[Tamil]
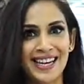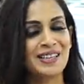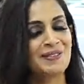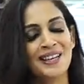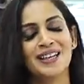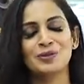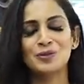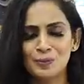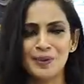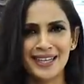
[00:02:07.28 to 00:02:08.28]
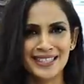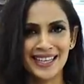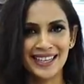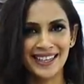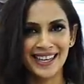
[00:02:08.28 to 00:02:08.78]
ரைட் அவே நான் சூப்பர்
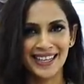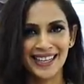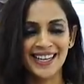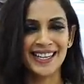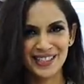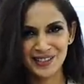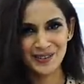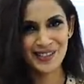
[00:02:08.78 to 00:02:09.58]
எக்ஸைட்டடாக இருக்கேன் லெட்ஸ் டூ